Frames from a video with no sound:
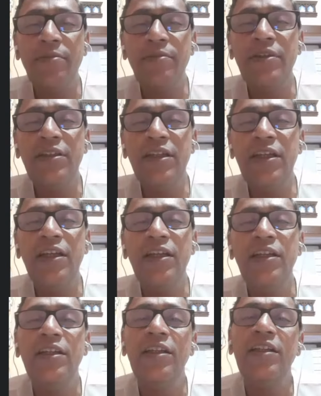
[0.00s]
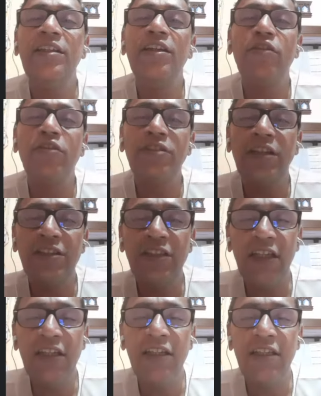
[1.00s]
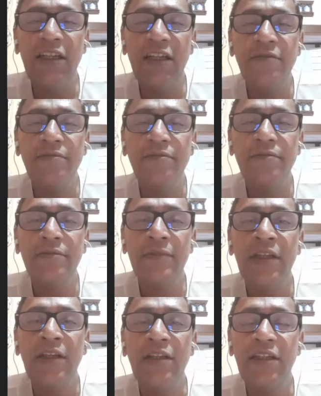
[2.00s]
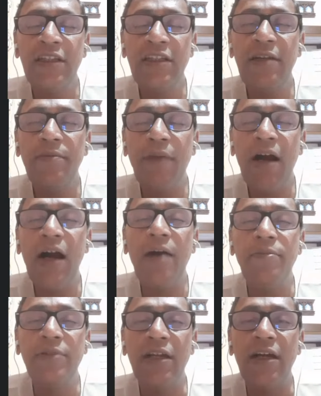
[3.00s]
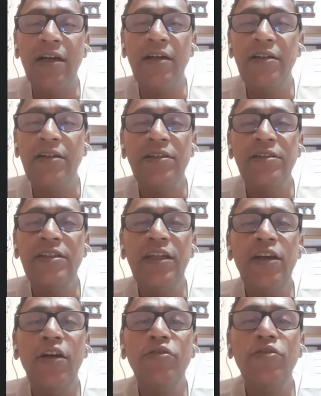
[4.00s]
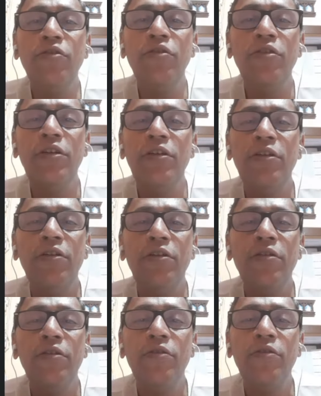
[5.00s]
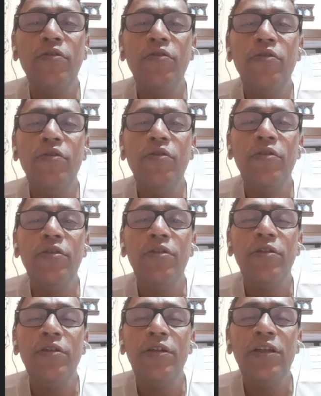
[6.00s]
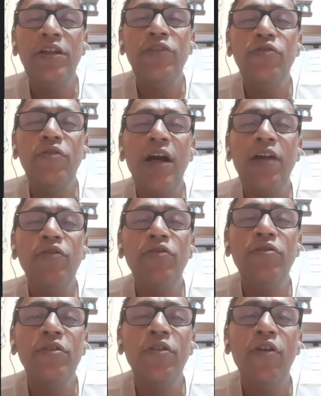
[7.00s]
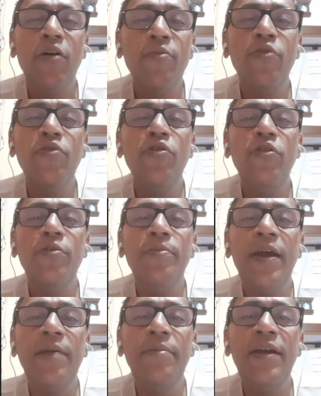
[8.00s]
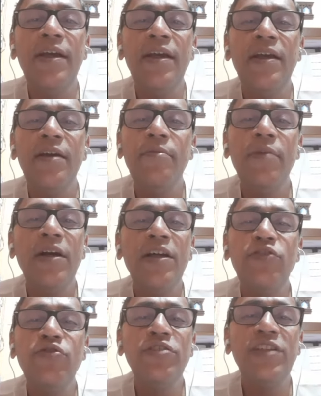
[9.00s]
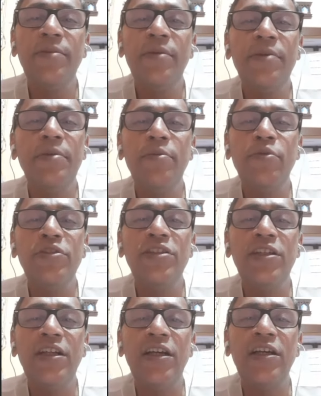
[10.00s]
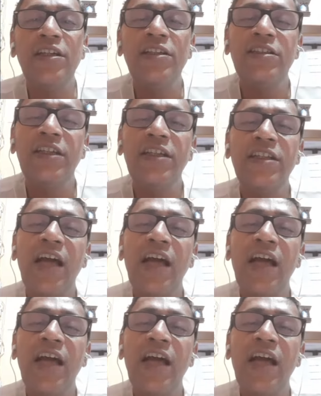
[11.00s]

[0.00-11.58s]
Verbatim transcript: নাম দিয়ে নিজের কথা চালিয়ে দেয় নিজের ভাবটা সে হয়তো কোনো কিছু কারোর অমঙ্গল ভেবে বা কিছু সেভাবে বলছে না সে